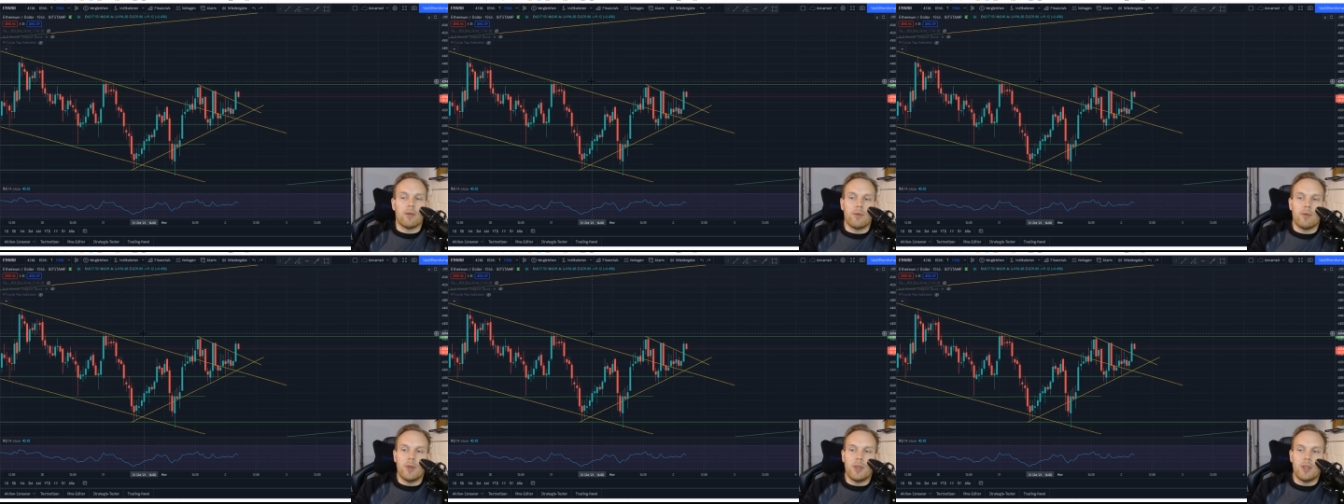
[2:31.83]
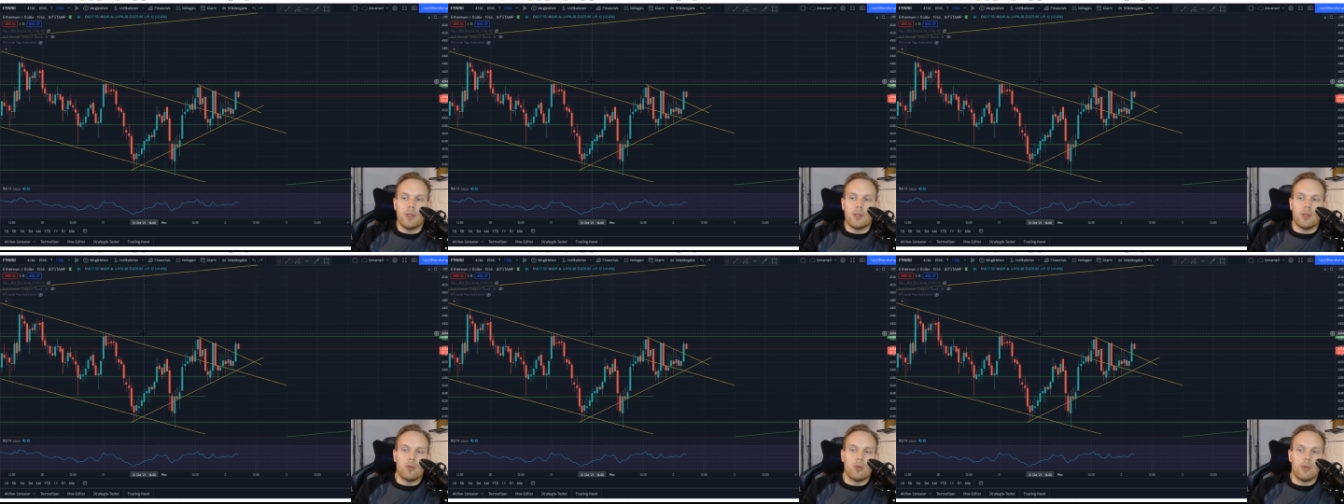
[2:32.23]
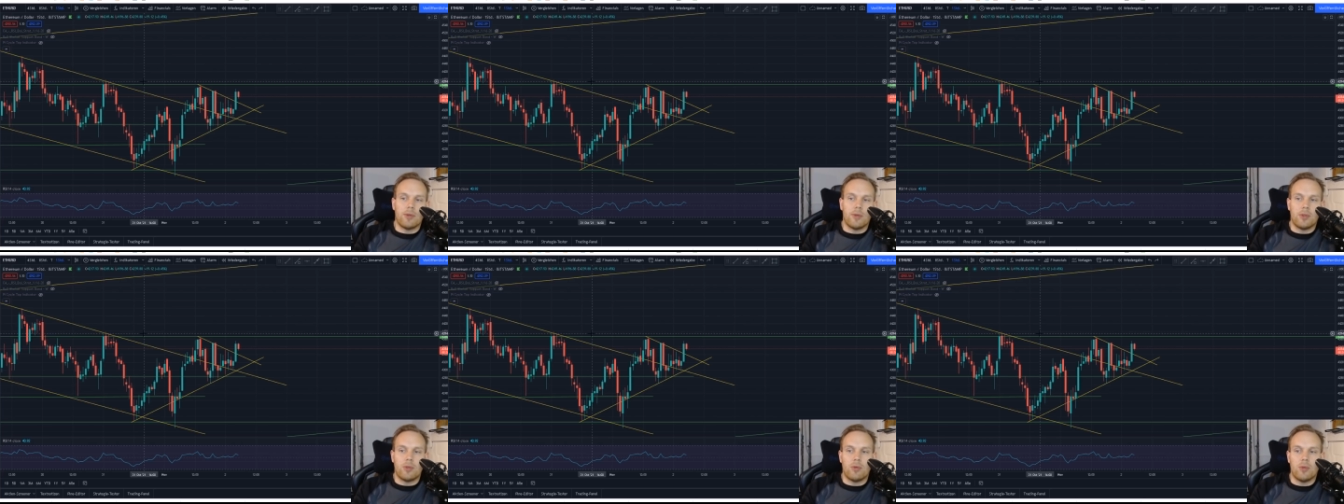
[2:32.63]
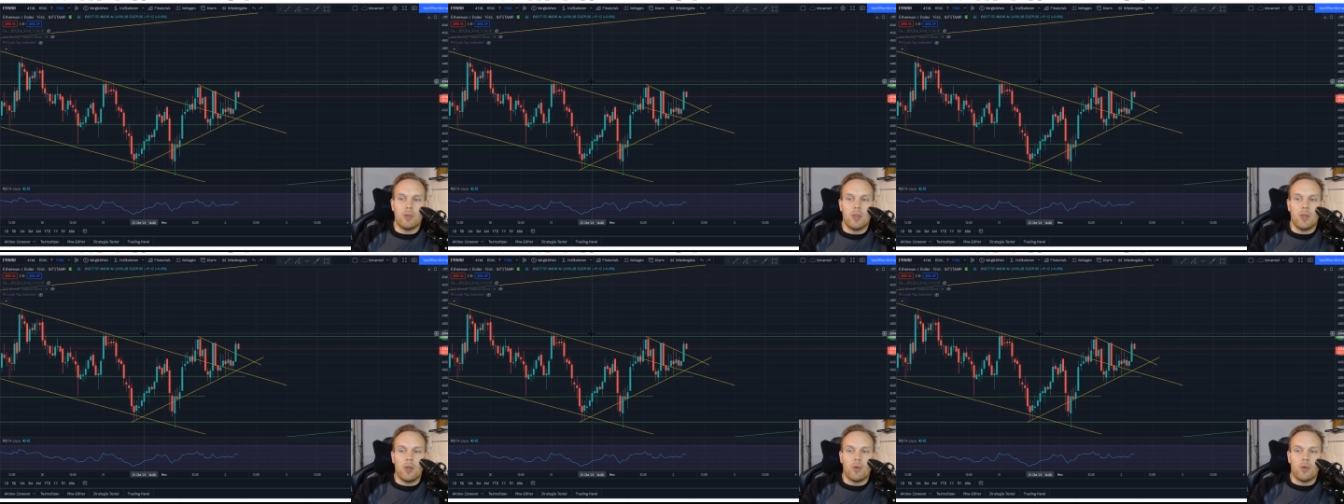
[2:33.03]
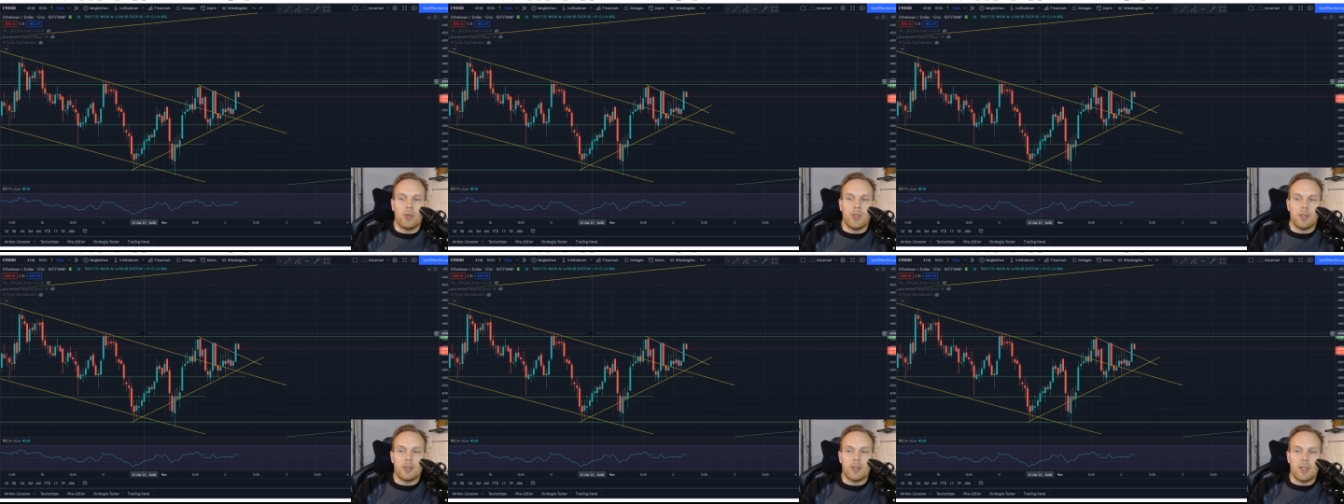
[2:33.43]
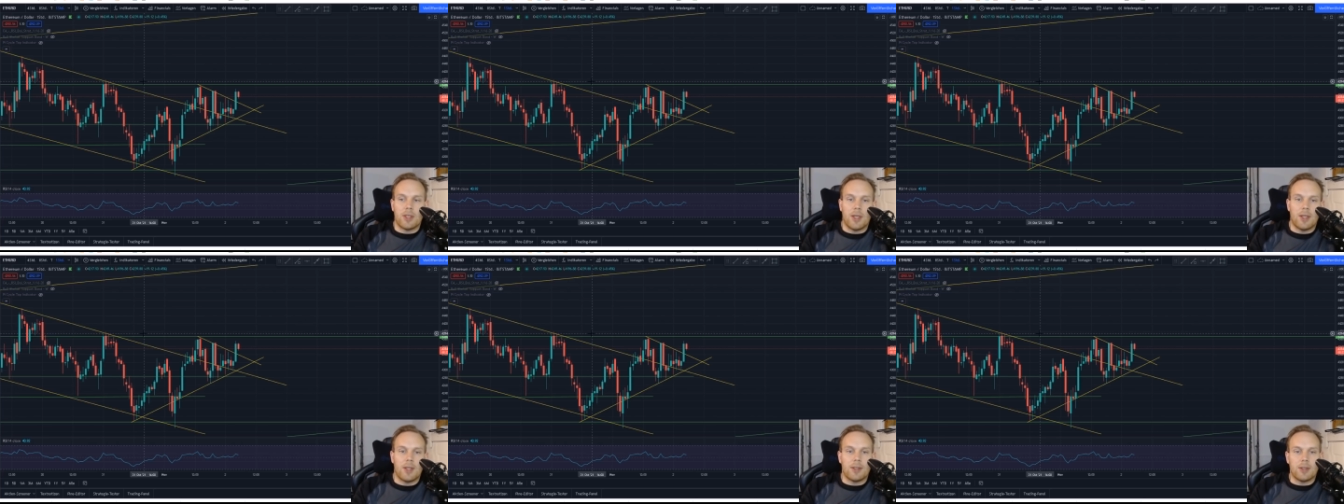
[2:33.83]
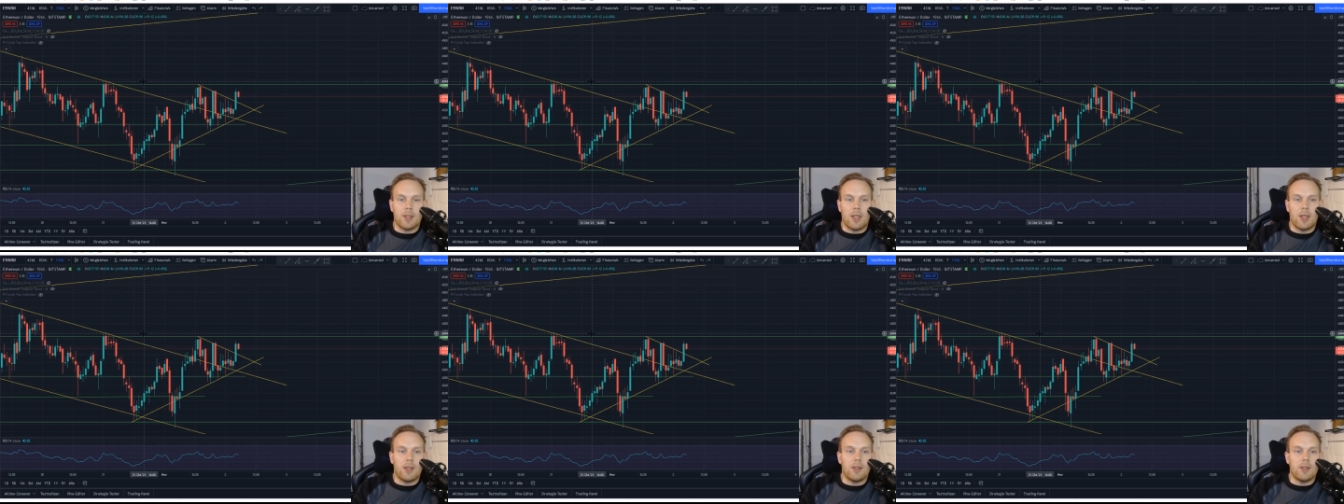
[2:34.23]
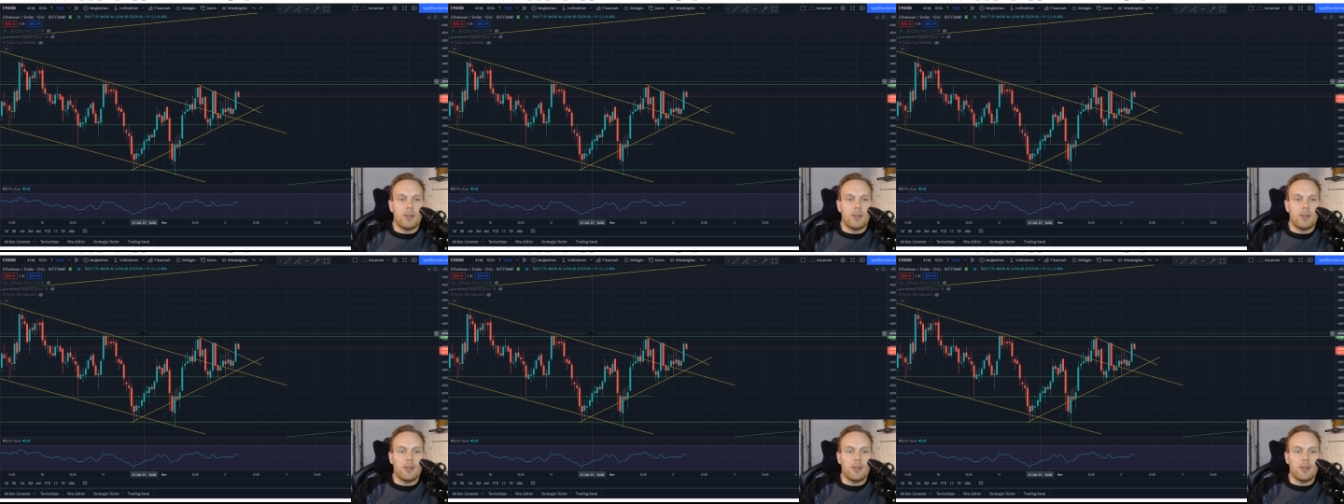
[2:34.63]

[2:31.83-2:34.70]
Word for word: werde ich den Teufel tun und jetzt sagen, alles klar,